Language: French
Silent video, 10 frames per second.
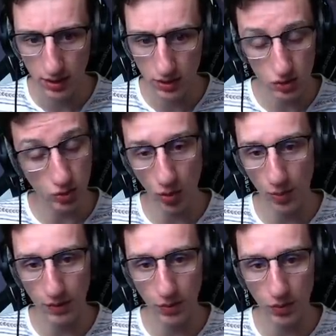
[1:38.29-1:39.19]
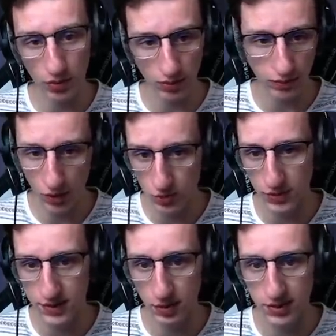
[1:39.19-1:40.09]
Je comprends pas, mais bon, franchement,
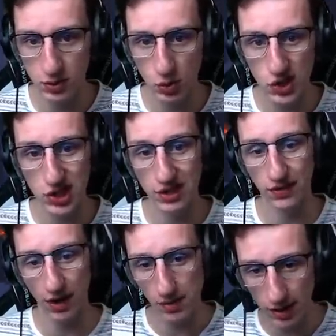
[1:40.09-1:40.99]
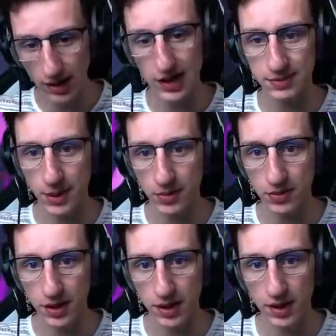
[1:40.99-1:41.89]
stylé aussi. Twitch, il est vraiment classe, par contre.